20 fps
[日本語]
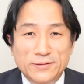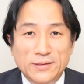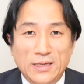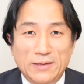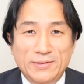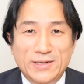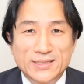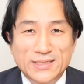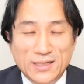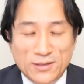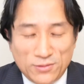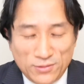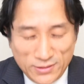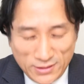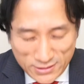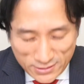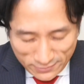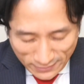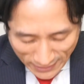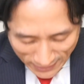え皆さんこん
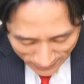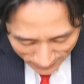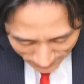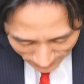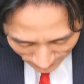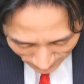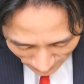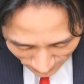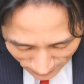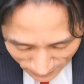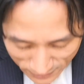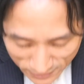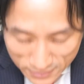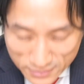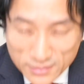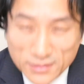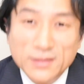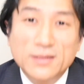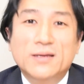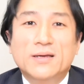にちは
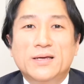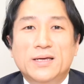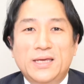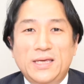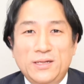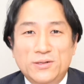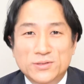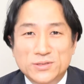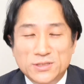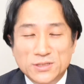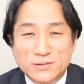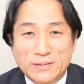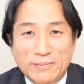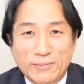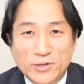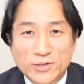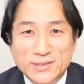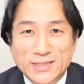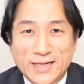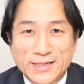命を
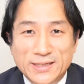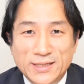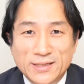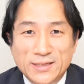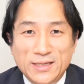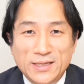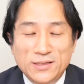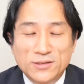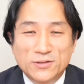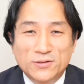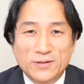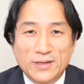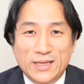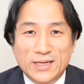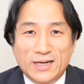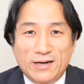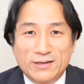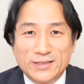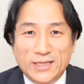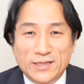守る参議院議員の
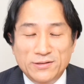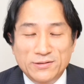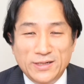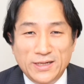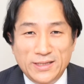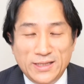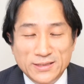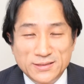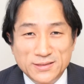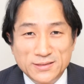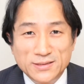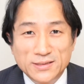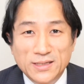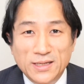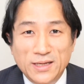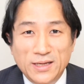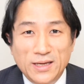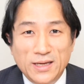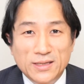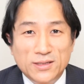川田隆平です
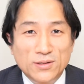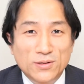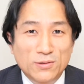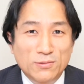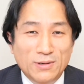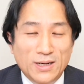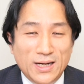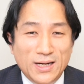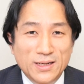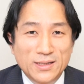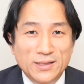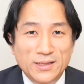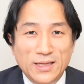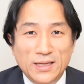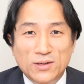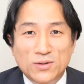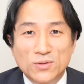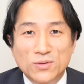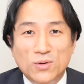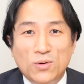え今日は
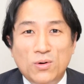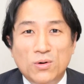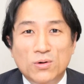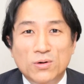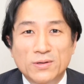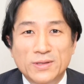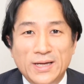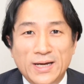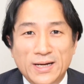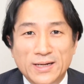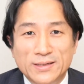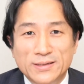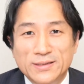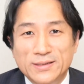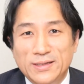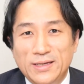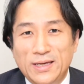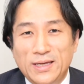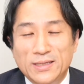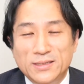えこのコロナ
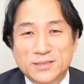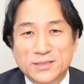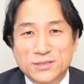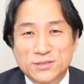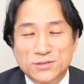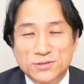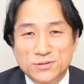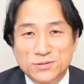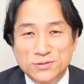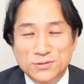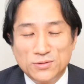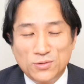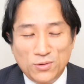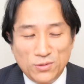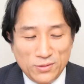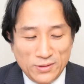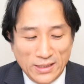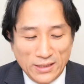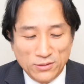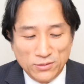え自粛
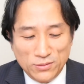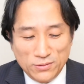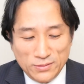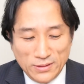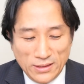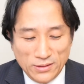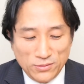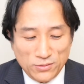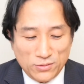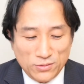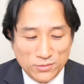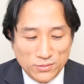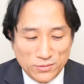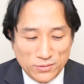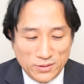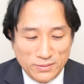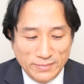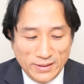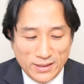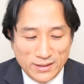コロナのあのこ
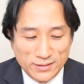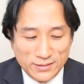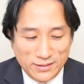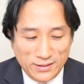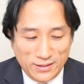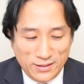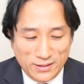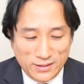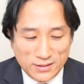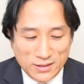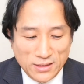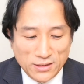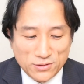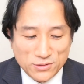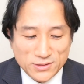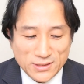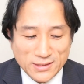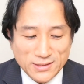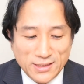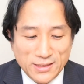の今え緊急
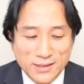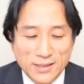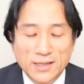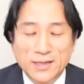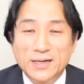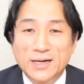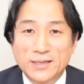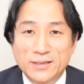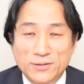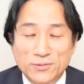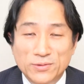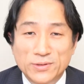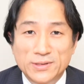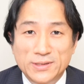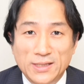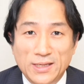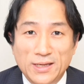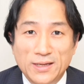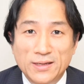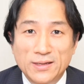事態宣言下におい
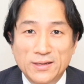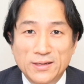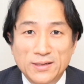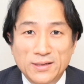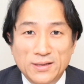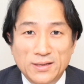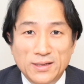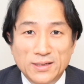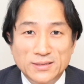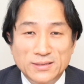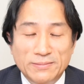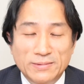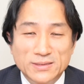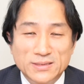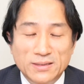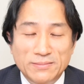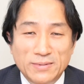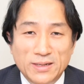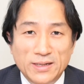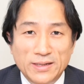てさま
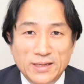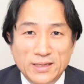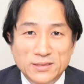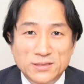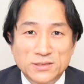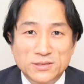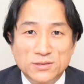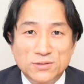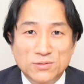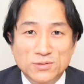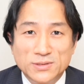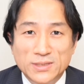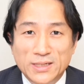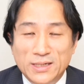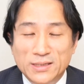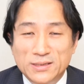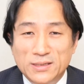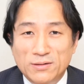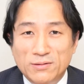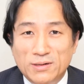ざま自粛をさ
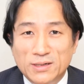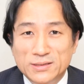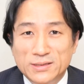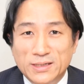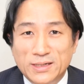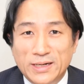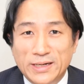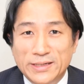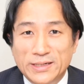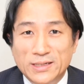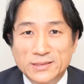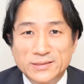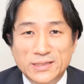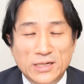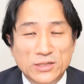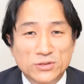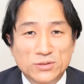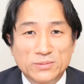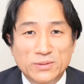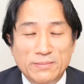れている方がいらっしゃ
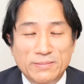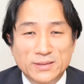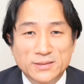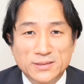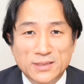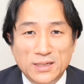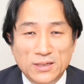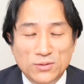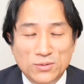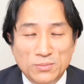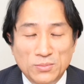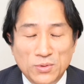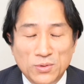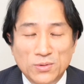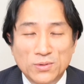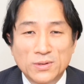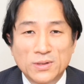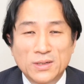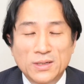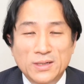ると思いますけれど
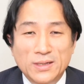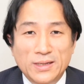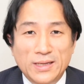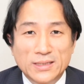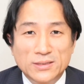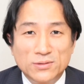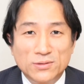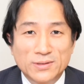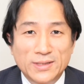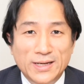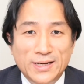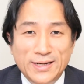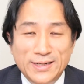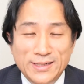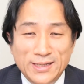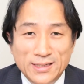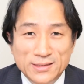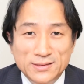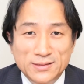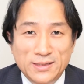もえその中
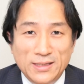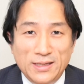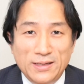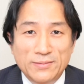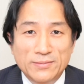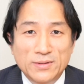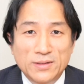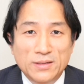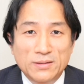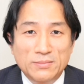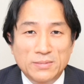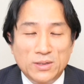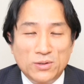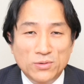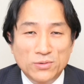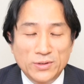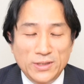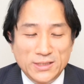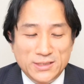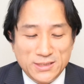にあってまあ、こ
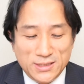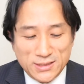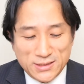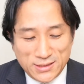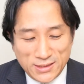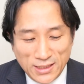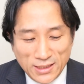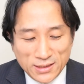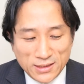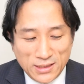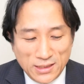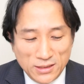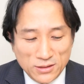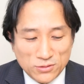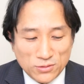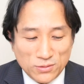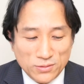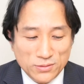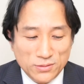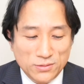の一時支援金
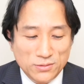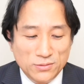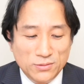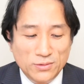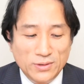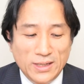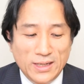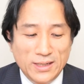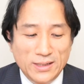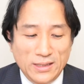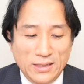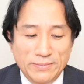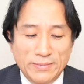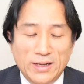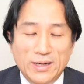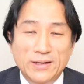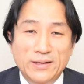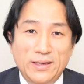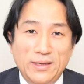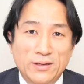というのが
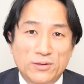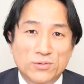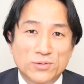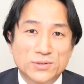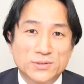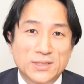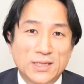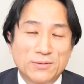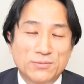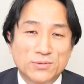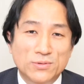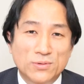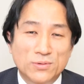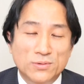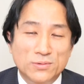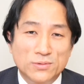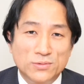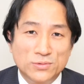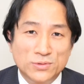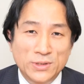今、えこの政府
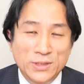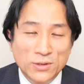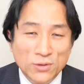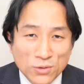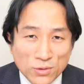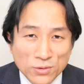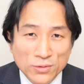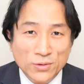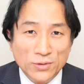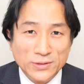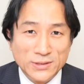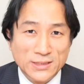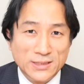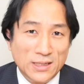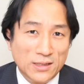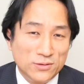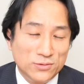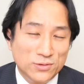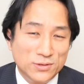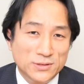の国の方の施
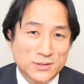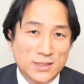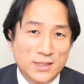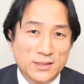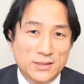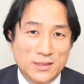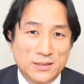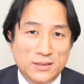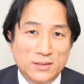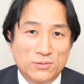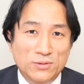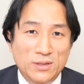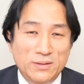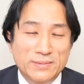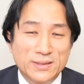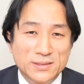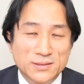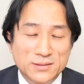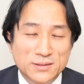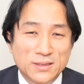策として出ており
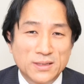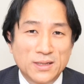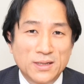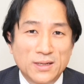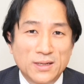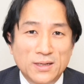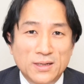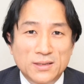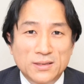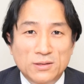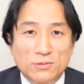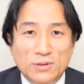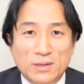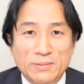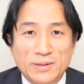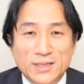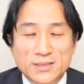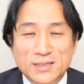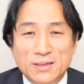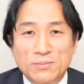ます。でこれは
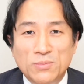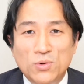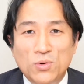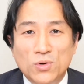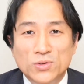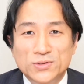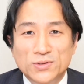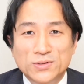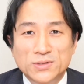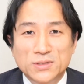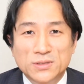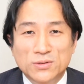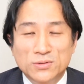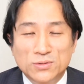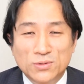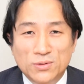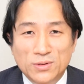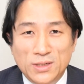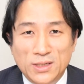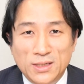皆さんもご存知の
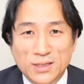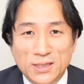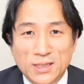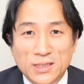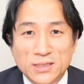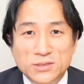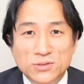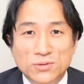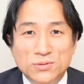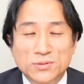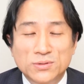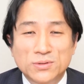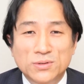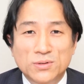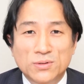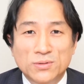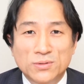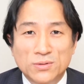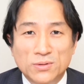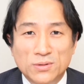通り飲食
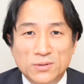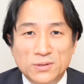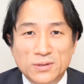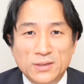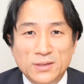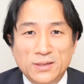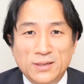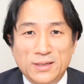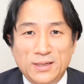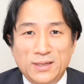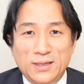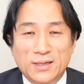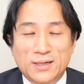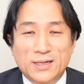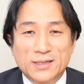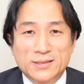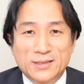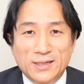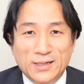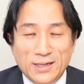業の
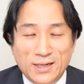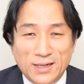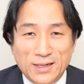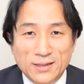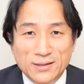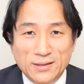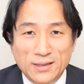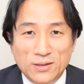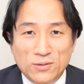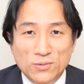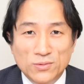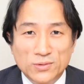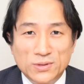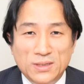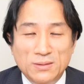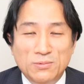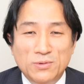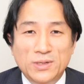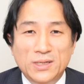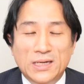方がこの
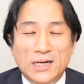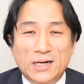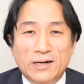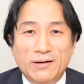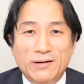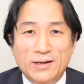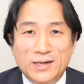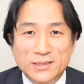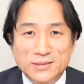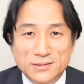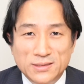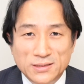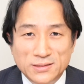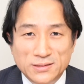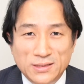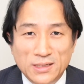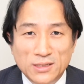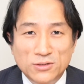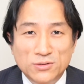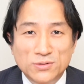規模にかかわらずで
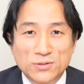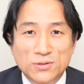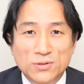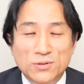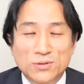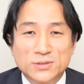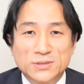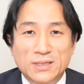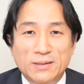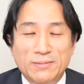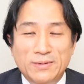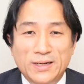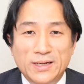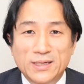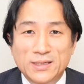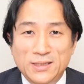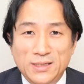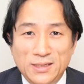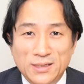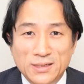すね休業した場合
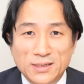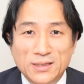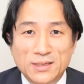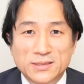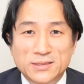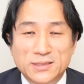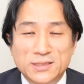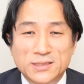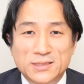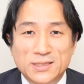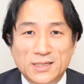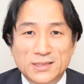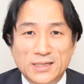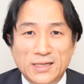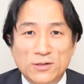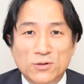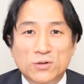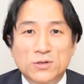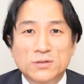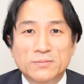に1日あた
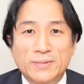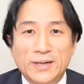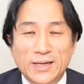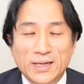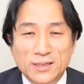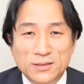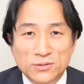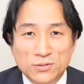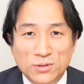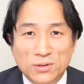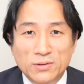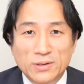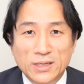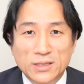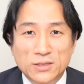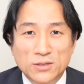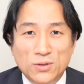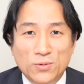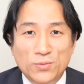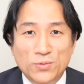り6万円の
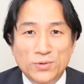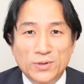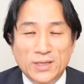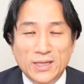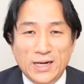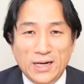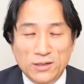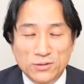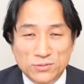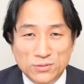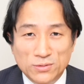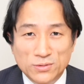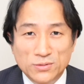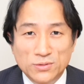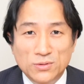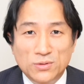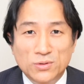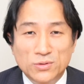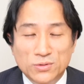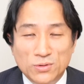給付を受けられるとい
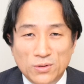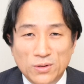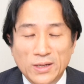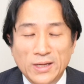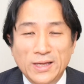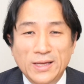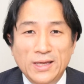うこと